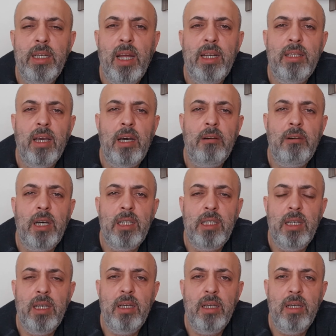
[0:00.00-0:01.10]
her
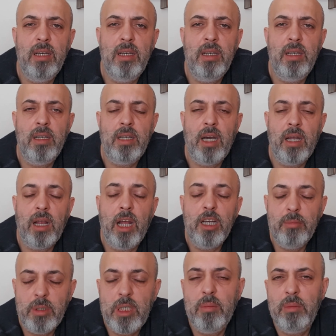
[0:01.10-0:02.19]
davada e, kararlı
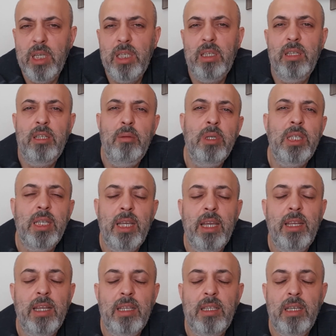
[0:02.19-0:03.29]
biçimde işletilmesi
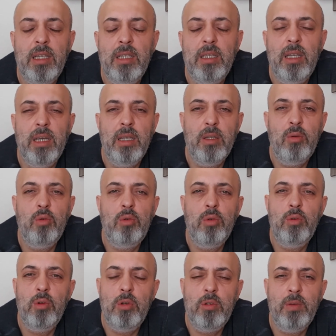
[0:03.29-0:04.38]
gerektiğini de
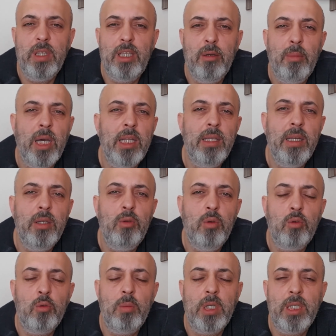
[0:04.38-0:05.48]
düşünüyoruz ve temenni ediyoruz.
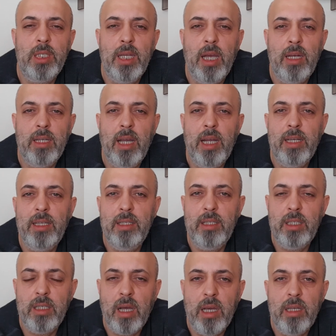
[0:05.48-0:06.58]
Umarız yargı herkes
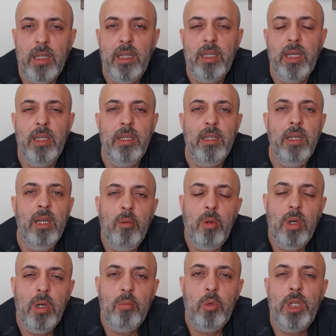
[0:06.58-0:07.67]
için aynı ilkeleri
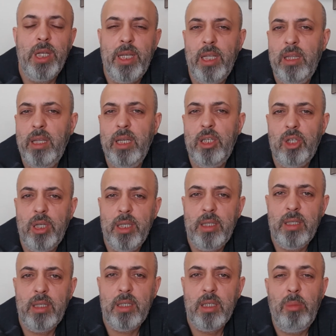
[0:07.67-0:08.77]
e, bu şekilde
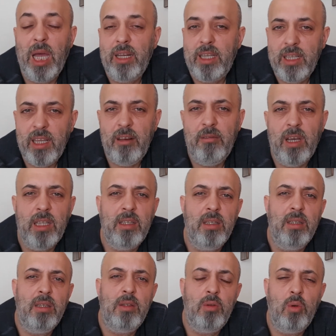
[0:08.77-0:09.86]
işletir. Berkin Elvan
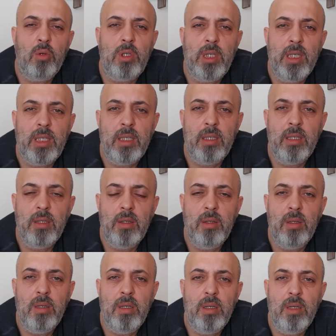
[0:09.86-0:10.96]
dosyasının
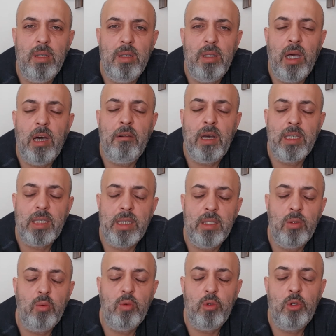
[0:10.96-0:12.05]
e,
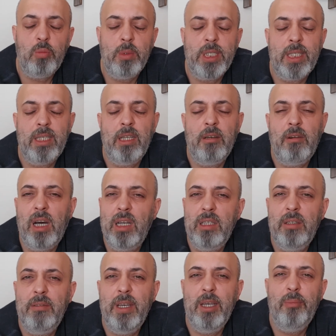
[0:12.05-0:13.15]
davasının duruşması da
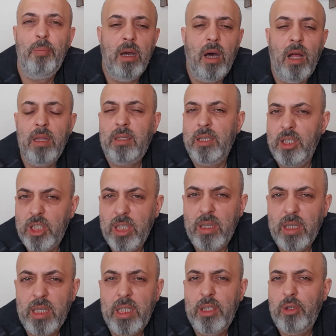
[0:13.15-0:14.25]
vardı ve 6. yılına
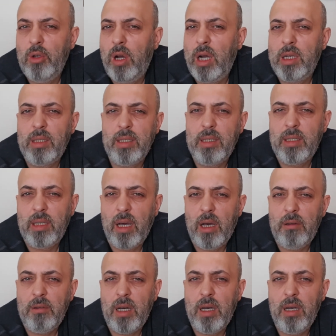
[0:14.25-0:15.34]
giriyor artık
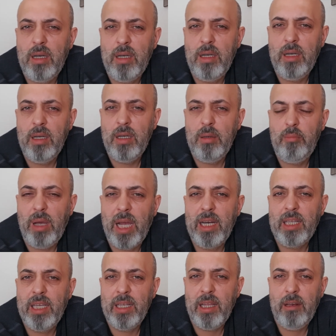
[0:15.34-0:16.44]
dava Yalova,
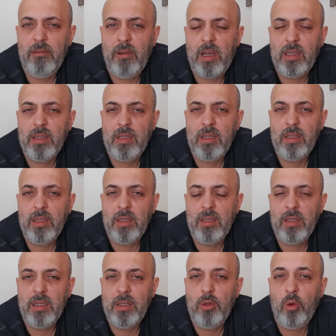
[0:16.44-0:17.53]
Berkin
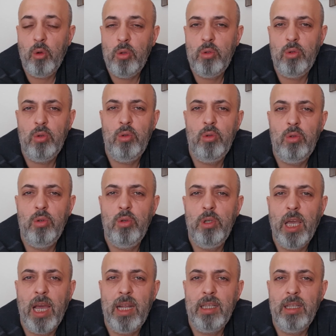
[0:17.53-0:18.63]
Elvan'ın öldürüldüğü
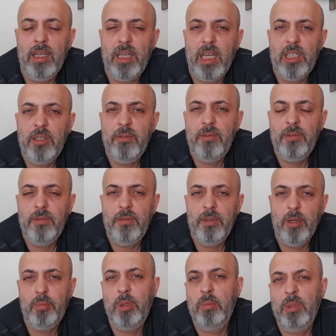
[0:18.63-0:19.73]
yerde keşif
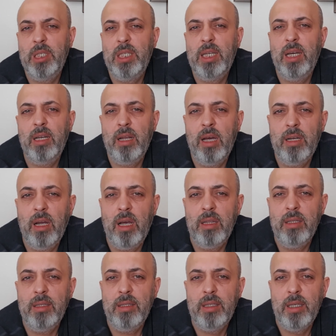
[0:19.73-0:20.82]
yapılması kararı
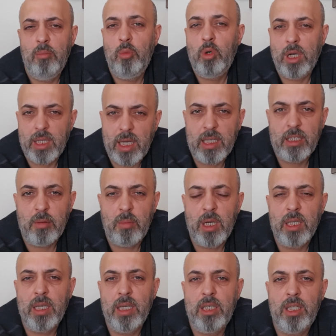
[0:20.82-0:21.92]
alındı. Bu kadar zaman
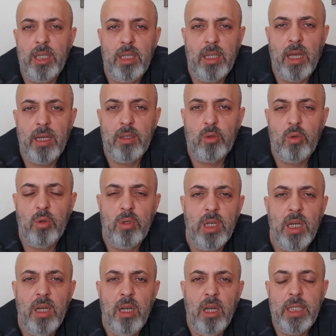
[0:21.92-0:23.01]
geçtikten
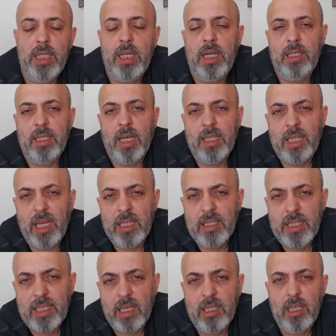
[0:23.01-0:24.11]
sonra zira zaten
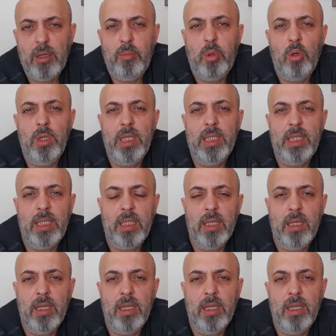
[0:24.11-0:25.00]
sanık polis